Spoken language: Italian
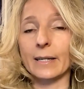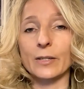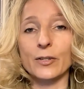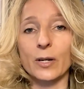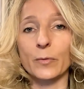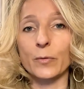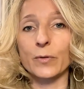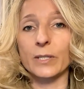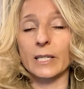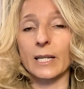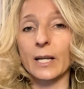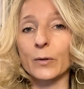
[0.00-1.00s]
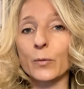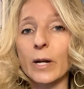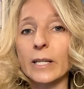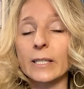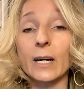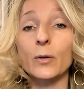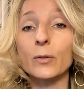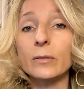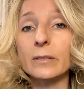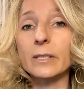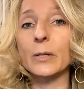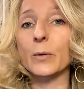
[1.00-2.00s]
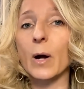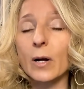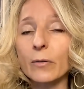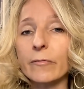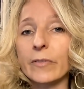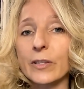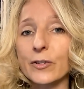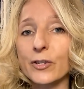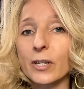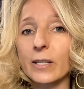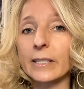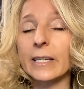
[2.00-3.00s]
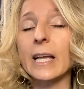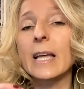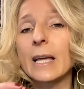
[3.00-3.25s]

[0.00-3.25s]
diciamo così, la tua idea continua a convincerti,